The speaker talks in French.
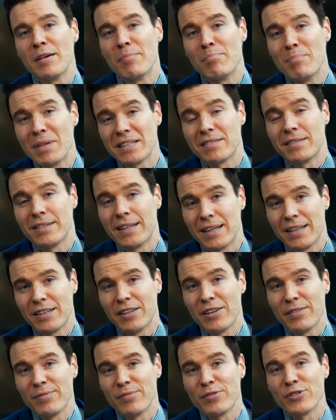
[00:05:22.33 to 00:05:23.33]
Maintenant,
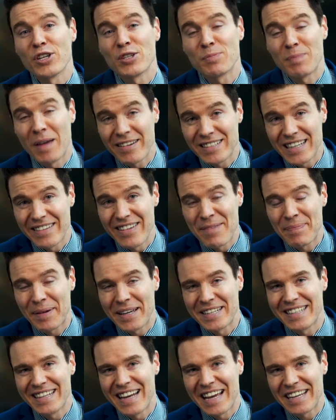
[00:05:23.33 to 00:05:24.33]
j'espère que vous avez
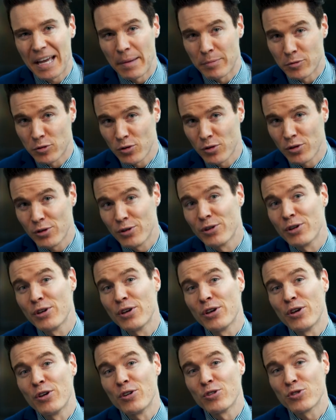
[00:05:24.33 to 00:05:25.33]
apprécié la capsule
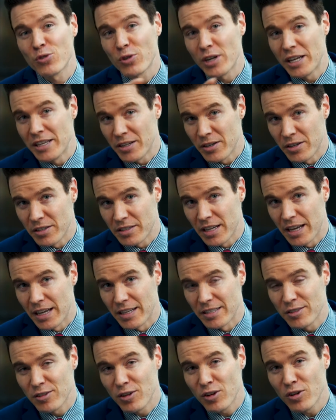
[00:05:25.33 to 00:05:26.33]
sur la
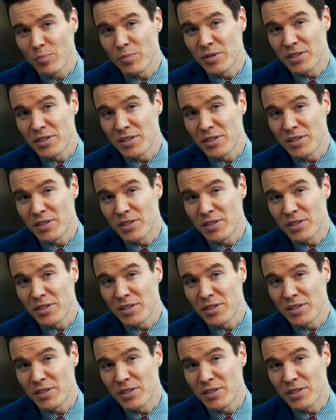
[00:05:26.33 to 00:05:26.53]
négociation.